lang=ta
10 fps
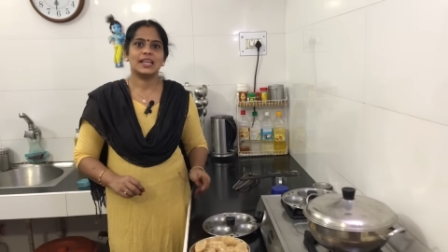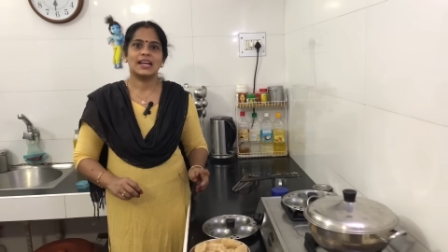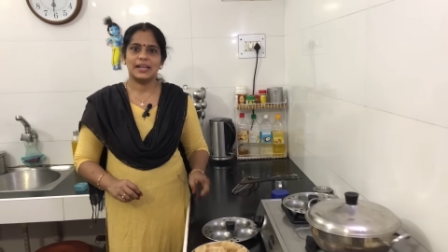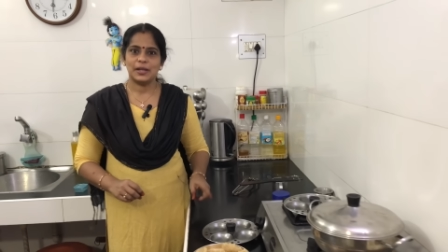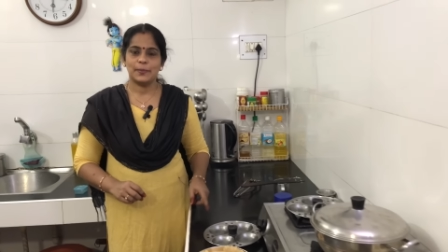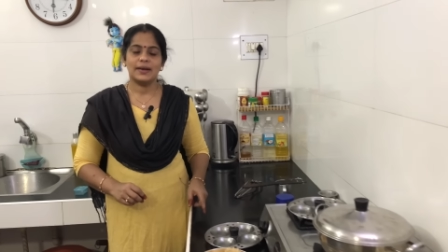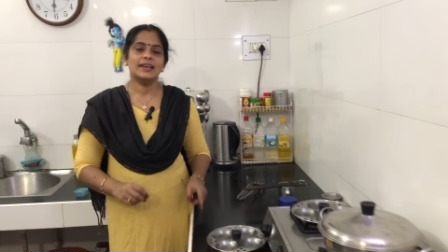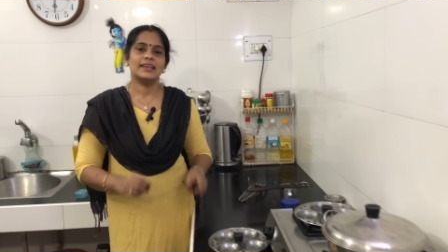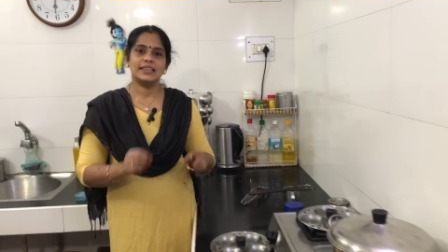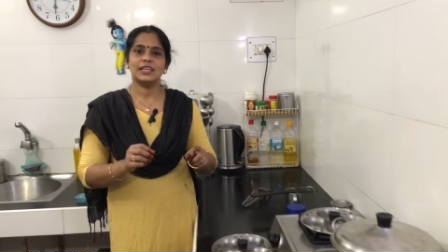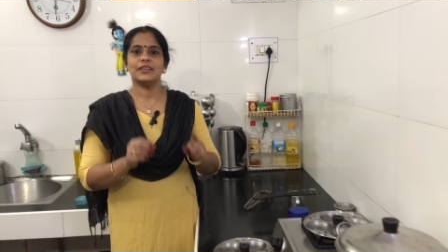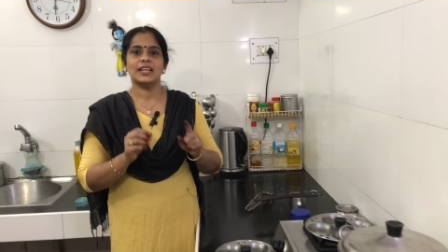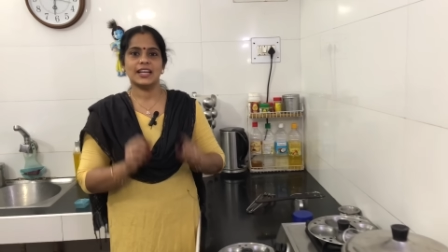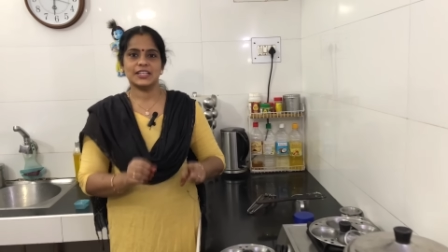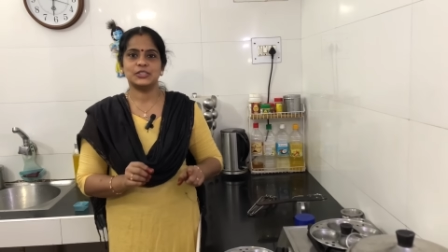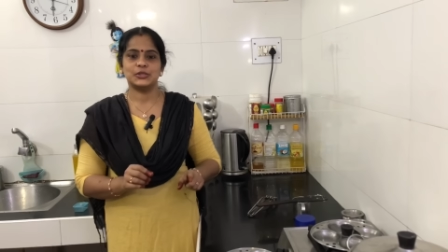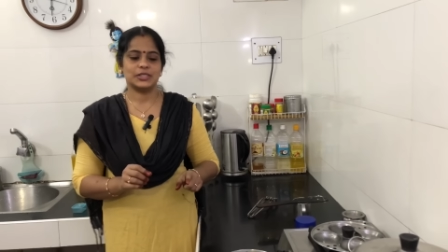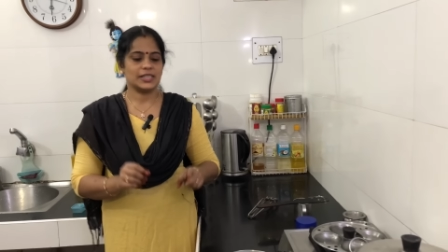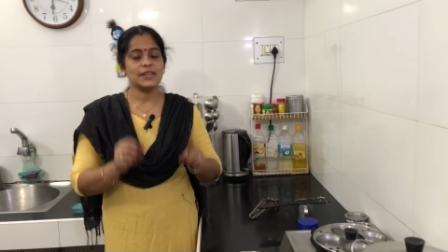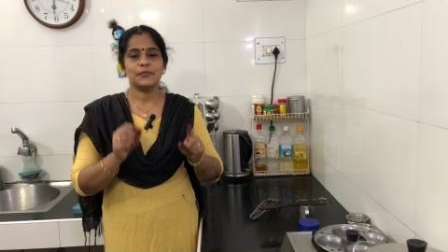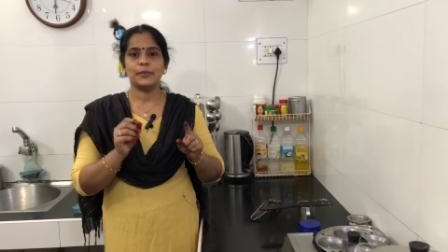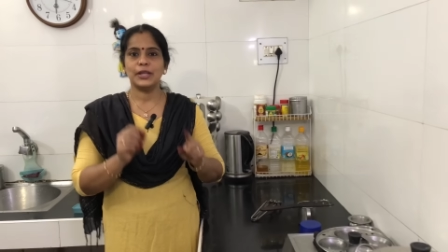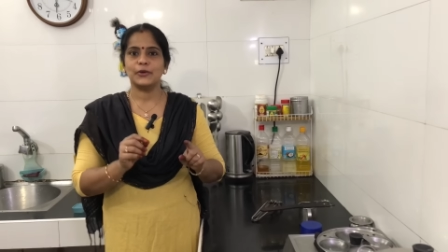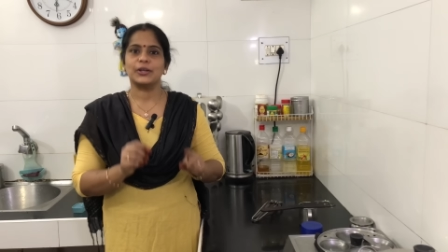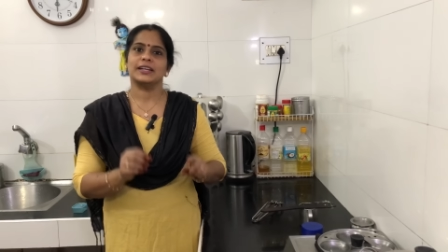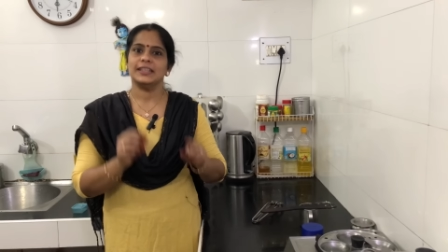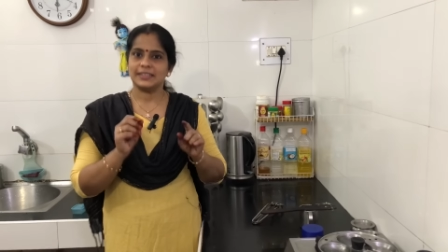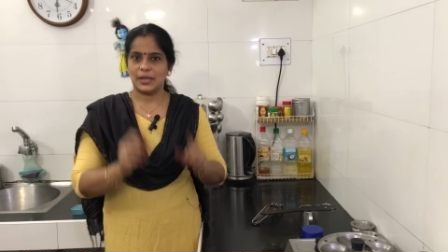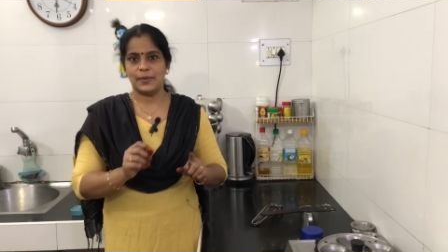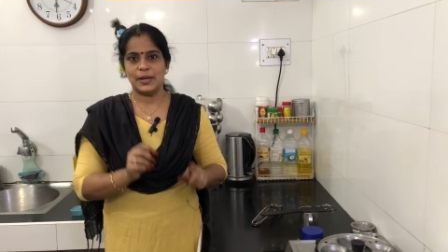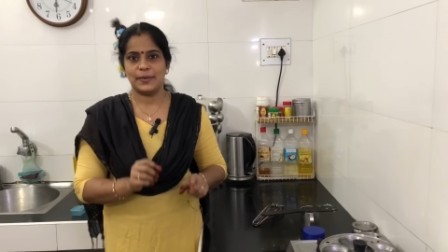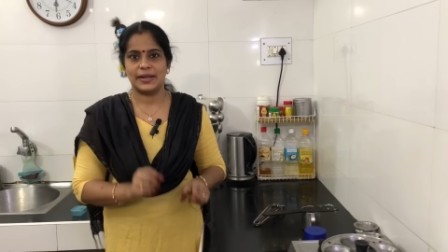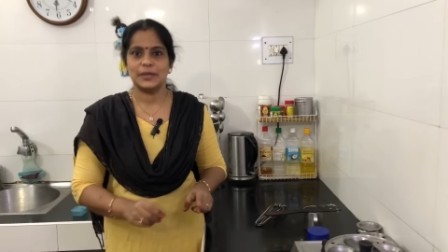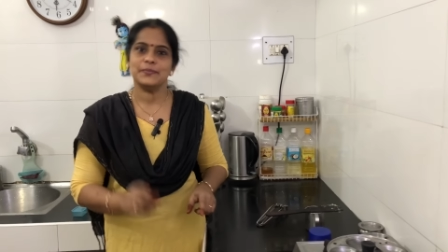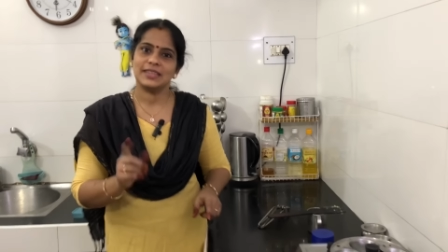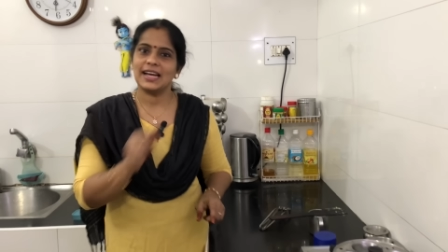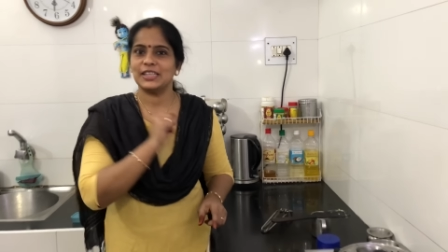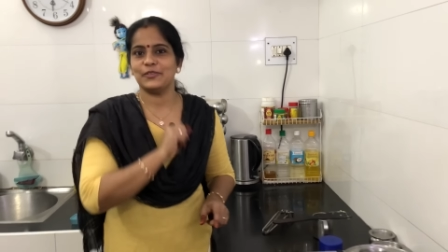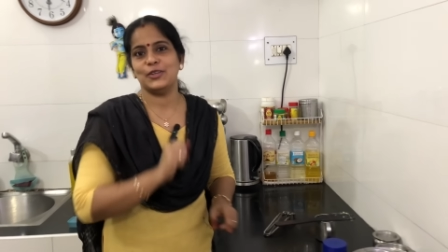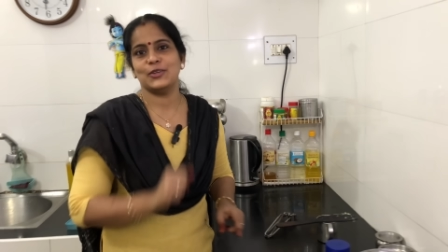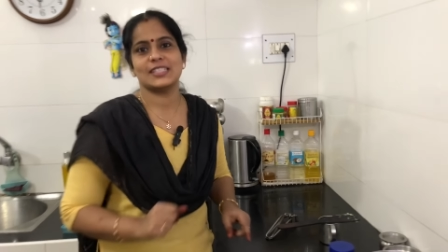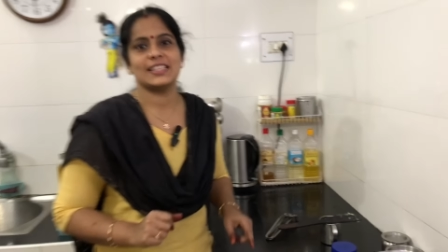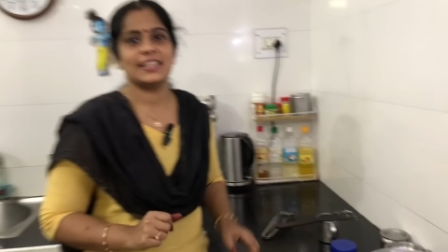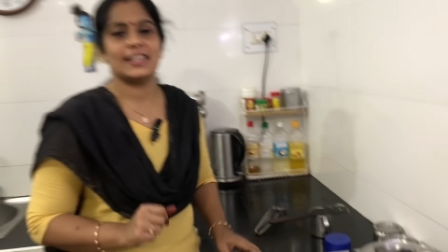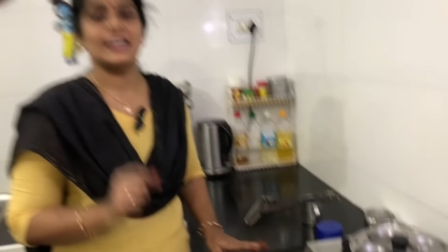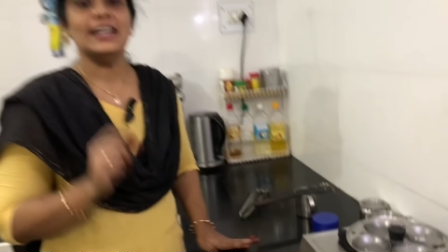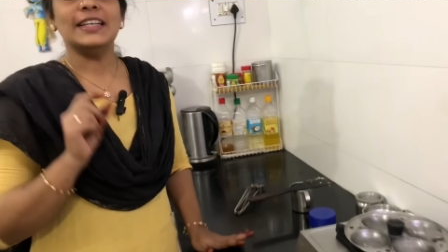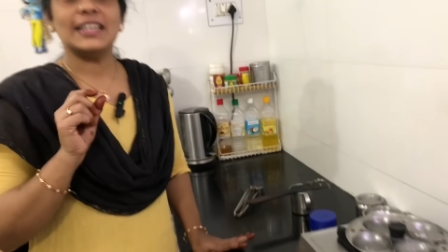கண்டிப்பா இந்த விநாயகர் சதுர்த்திக்கு பிடி கொழுக்கட்டை ட்ரை பண்ணி பாருங்க நான் அடுத்த வீடியோல சந்திக்கிறேன்